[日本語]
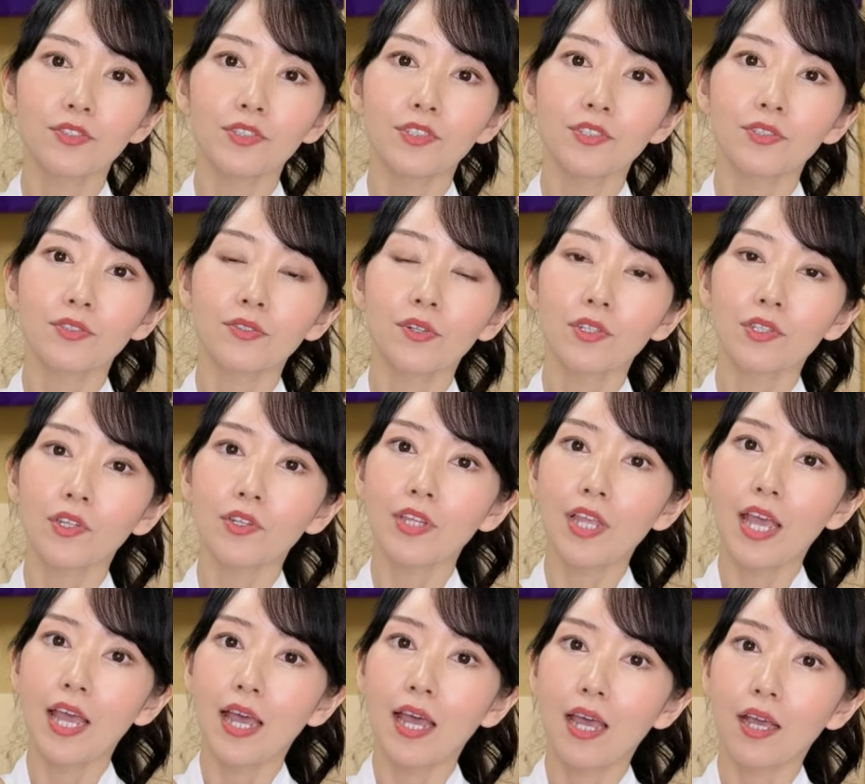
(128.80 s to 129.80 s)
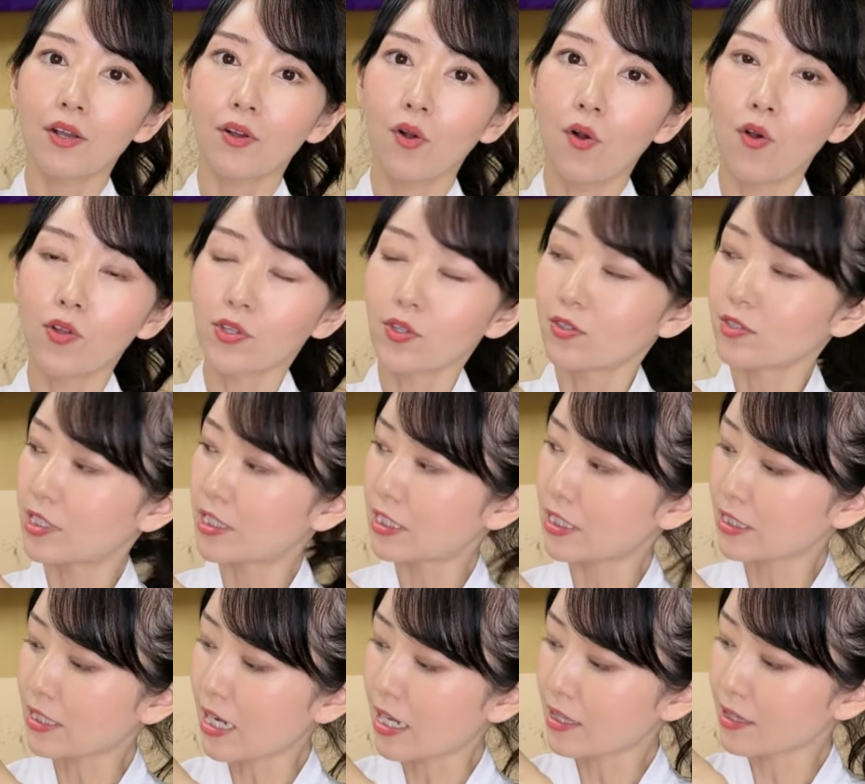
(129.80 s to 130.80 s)
いうことで今
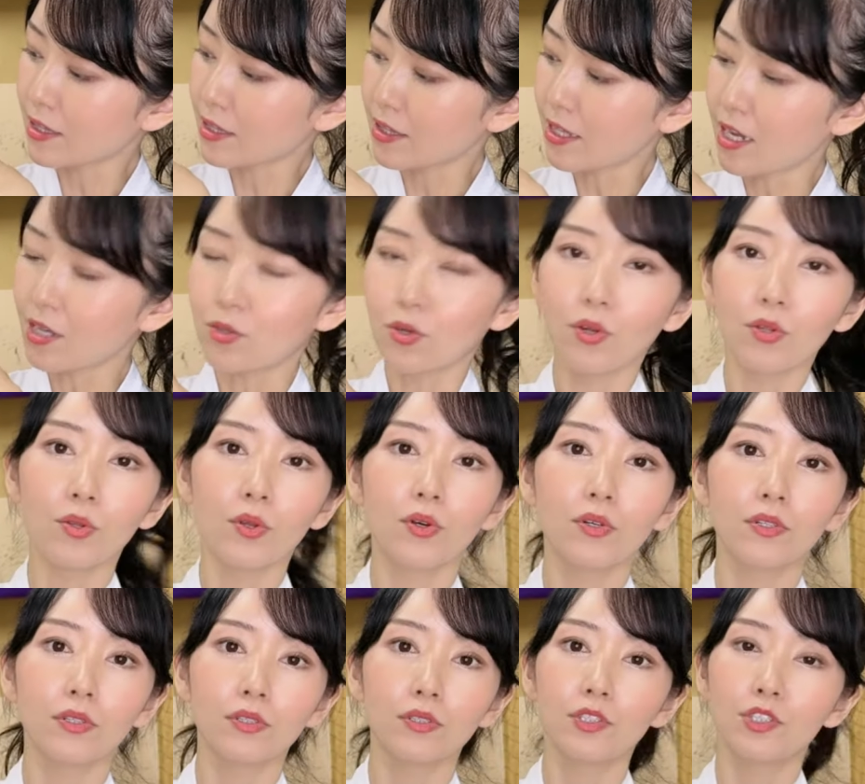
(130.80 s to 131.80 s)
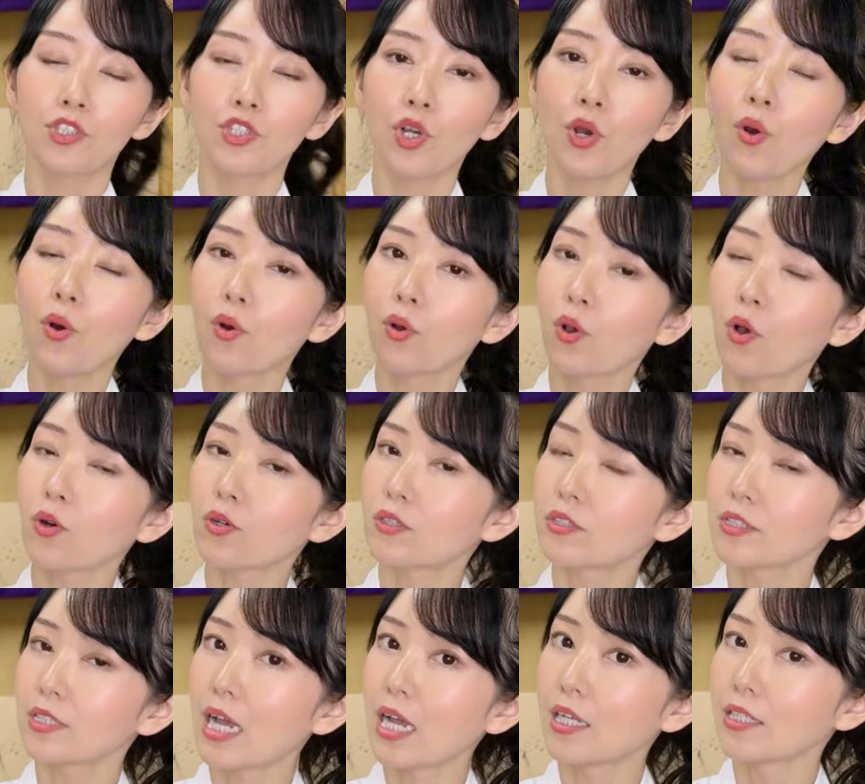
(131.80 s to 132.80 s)
年買ったこの超
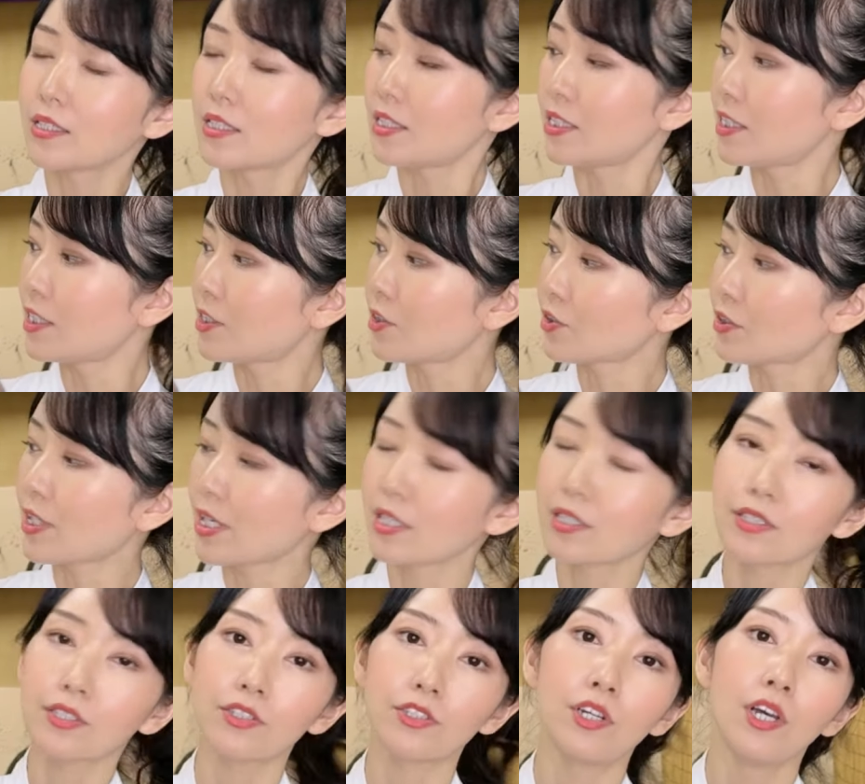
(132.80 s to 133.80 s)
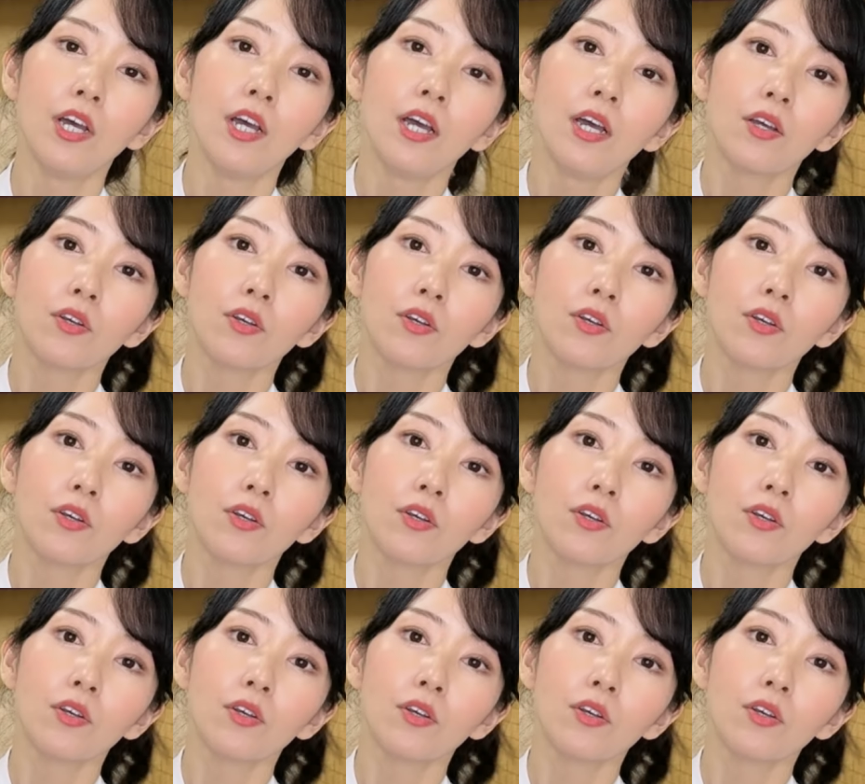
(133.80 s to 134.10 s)
極暖ヒートテック